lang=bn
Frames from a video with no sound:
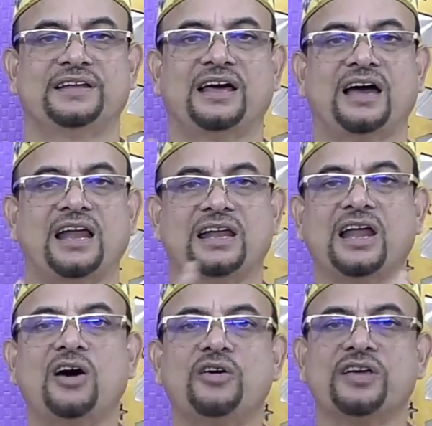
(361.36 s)
যারা
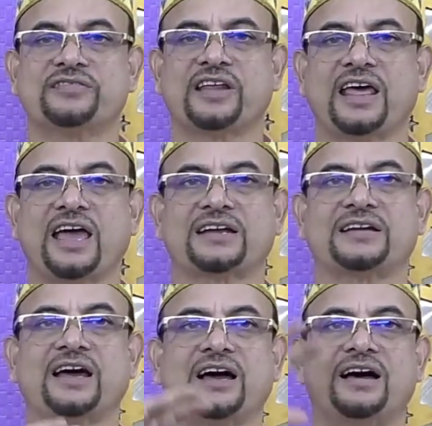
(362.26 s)
আল্লাহকে ছাড়া
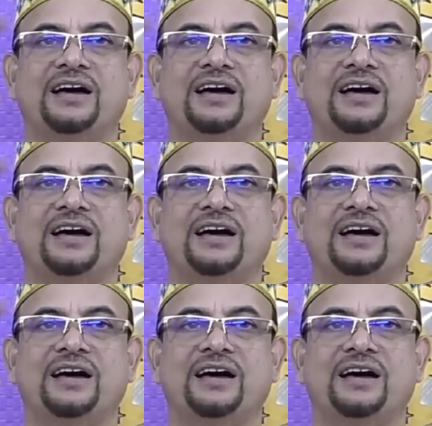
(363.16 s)
একটা